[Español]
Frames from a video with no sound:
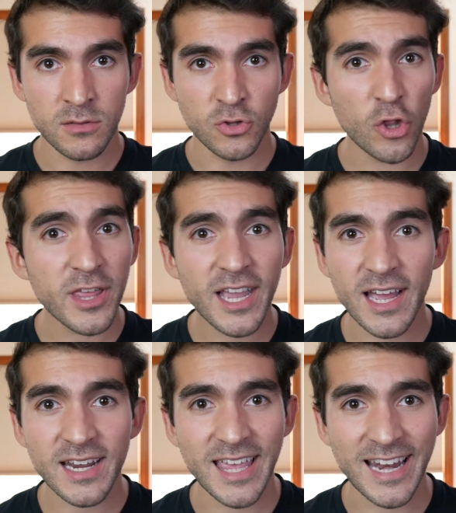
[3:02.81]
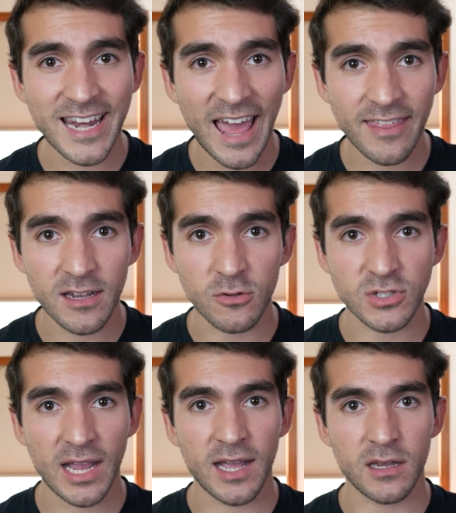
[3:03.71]
No dejar que nada
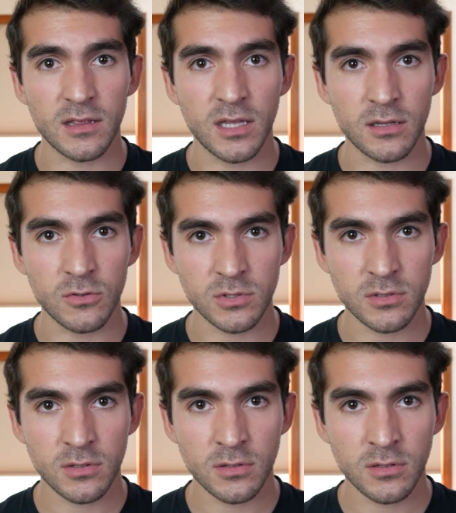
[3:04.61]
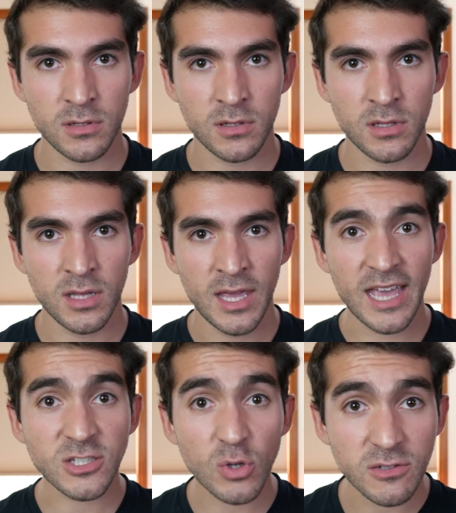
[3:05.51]
nos haga rendirnos.
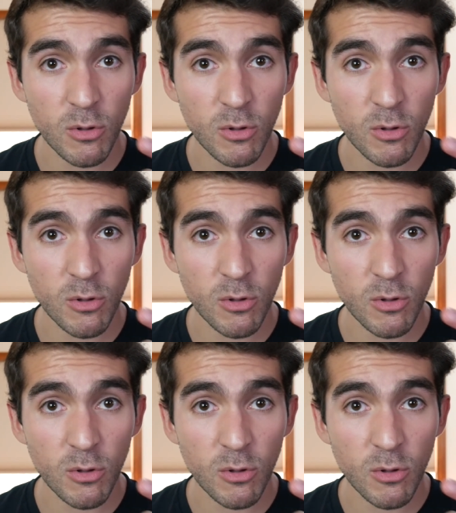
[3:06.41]
Eso es lo